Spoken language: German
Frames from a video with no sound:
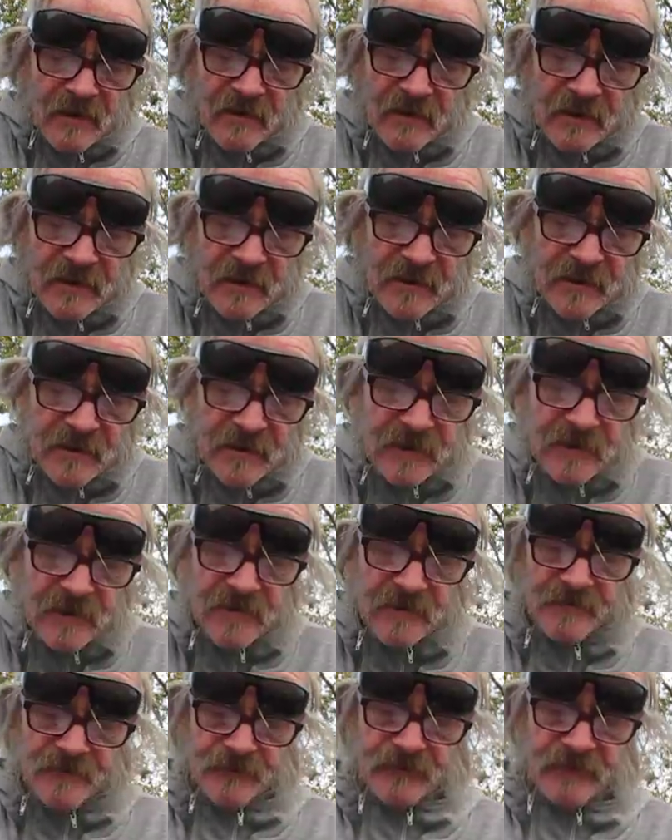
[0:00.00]

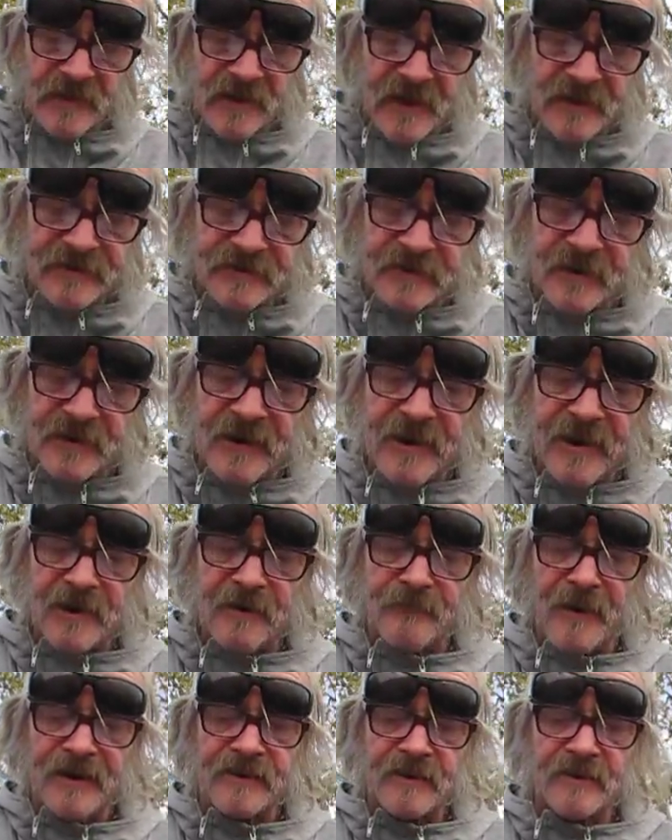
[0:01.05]
äh, es den
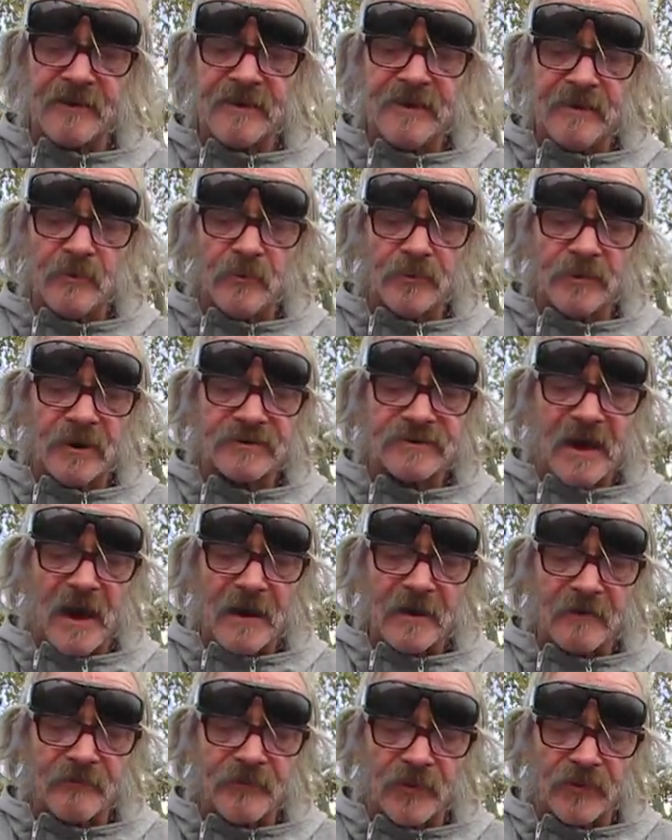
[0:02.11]
Legebatterien
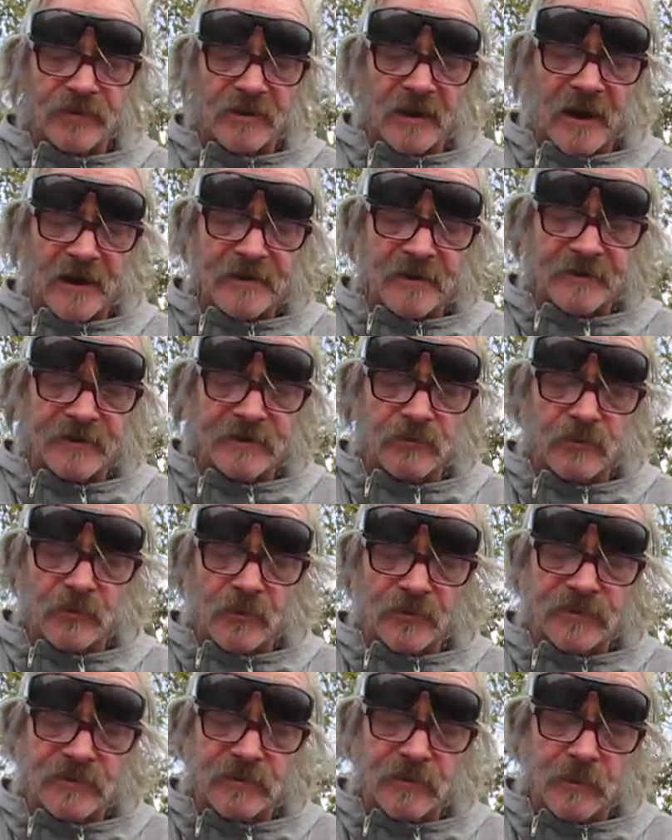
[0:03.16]
untersagt wurde, Eier zu
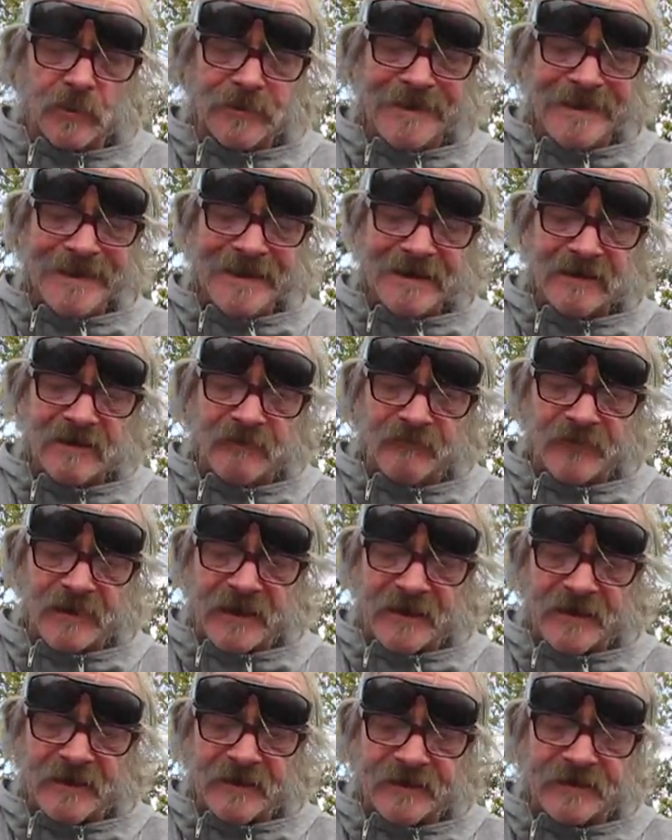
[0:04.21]
konstruieren,
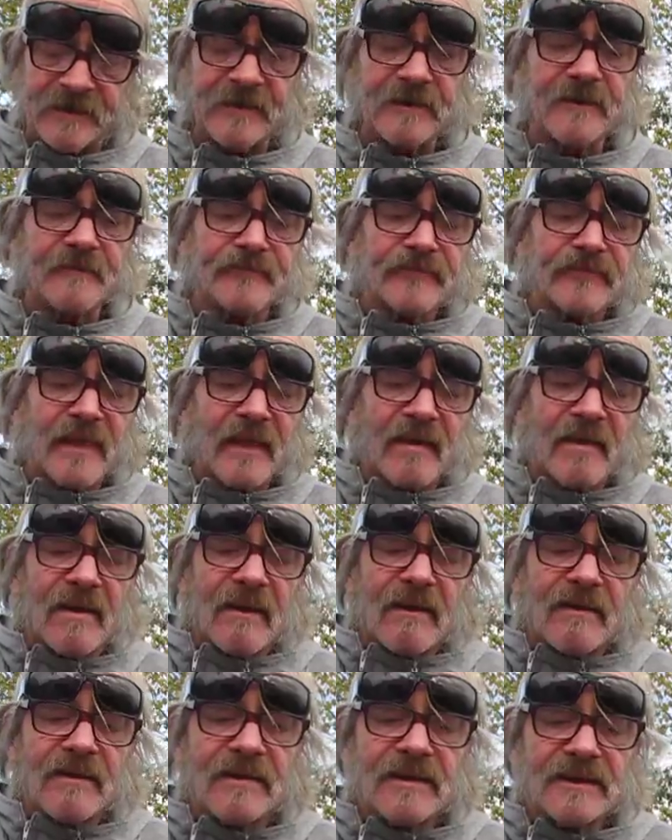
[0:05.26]
welche
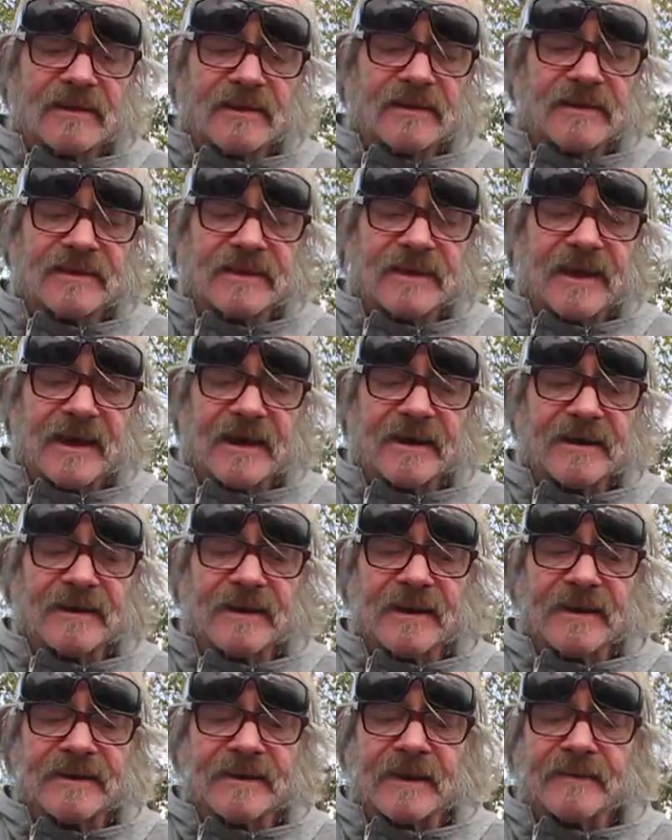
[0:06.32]
äh, denen
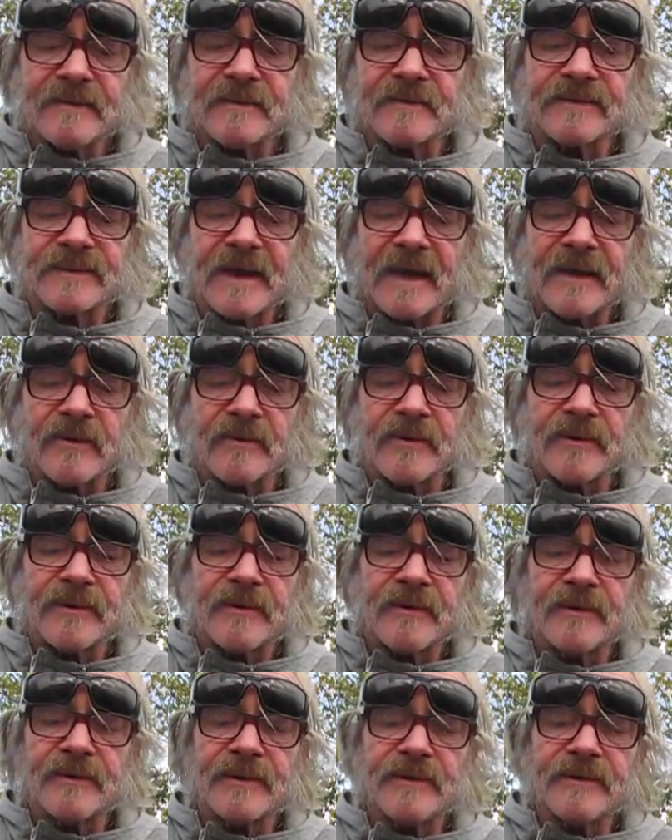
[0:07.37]
identisch sein
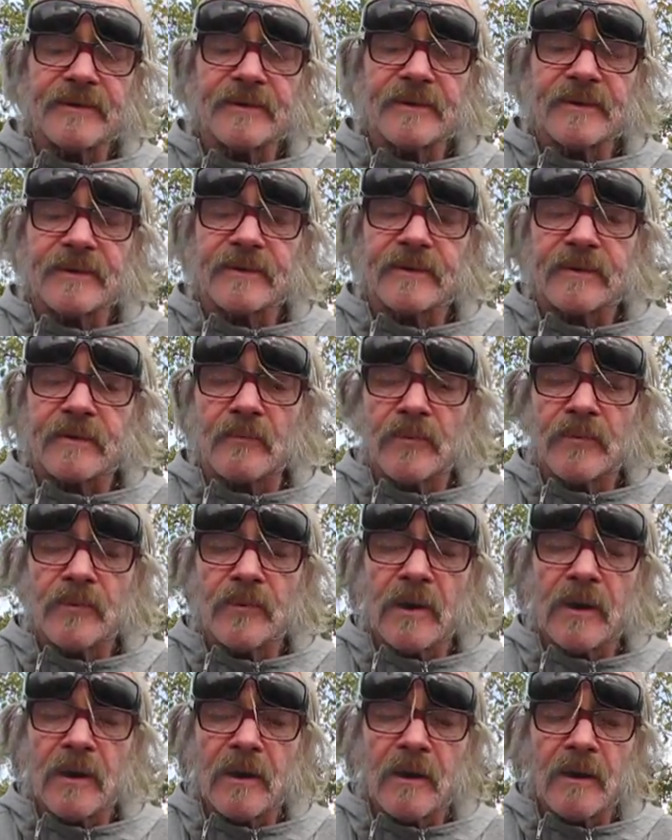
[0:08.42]
könnten, die sich
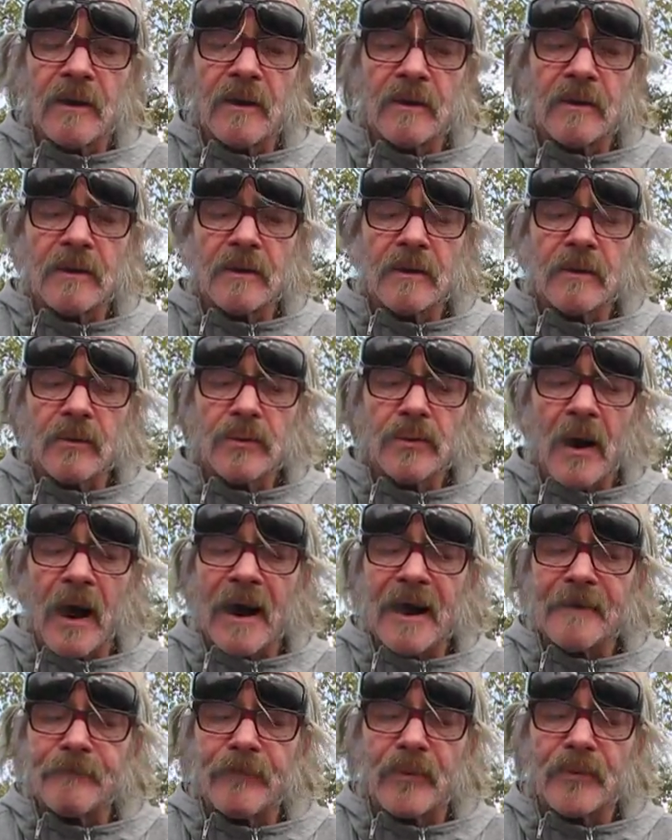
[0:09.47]
zur äh,
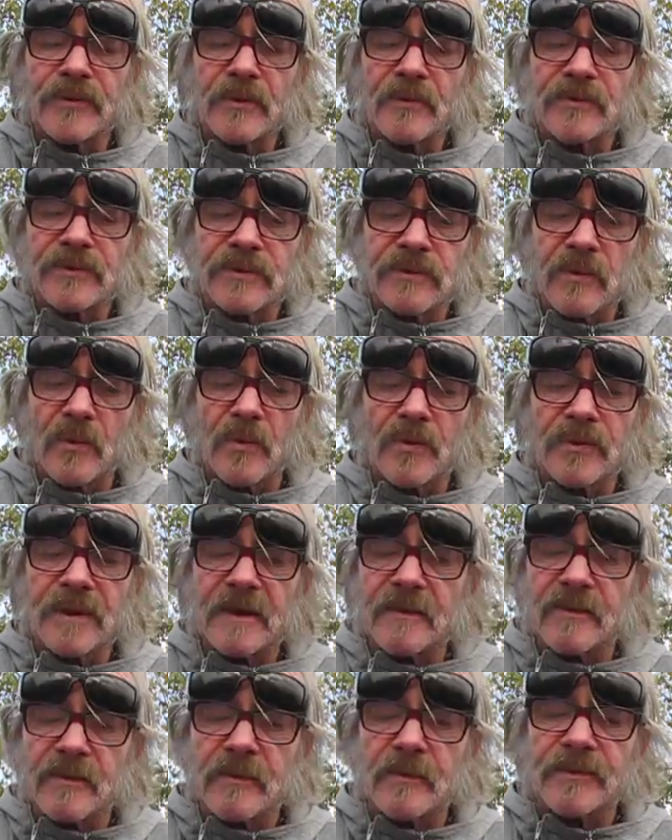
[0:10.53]
Rührei-Produktion
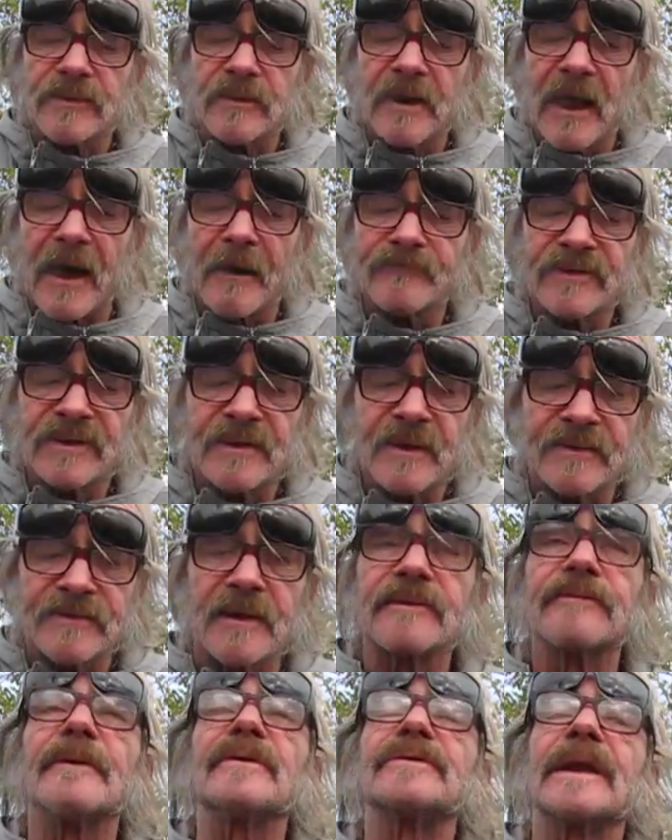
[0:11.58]
entschlossen haben. Sie das
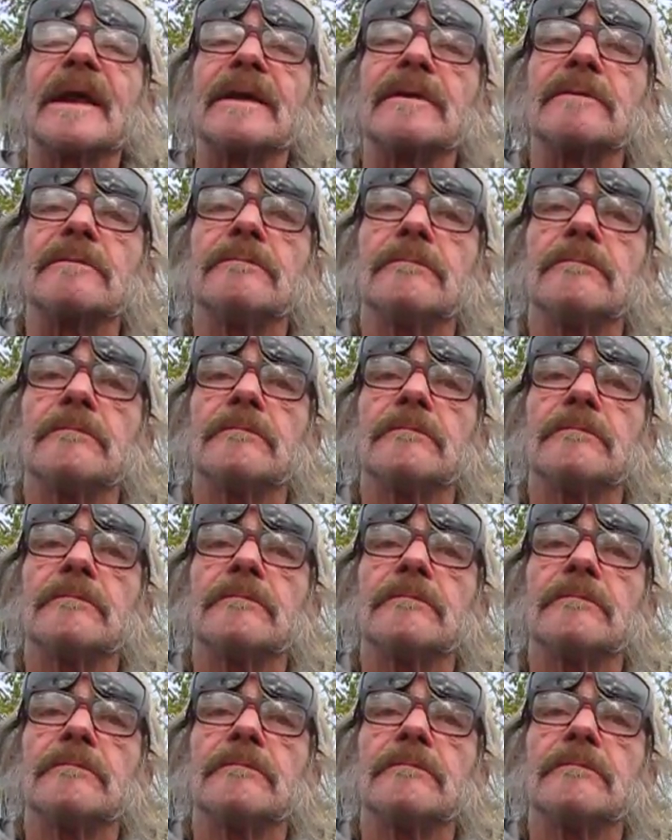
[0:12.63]
jetzt verstanden?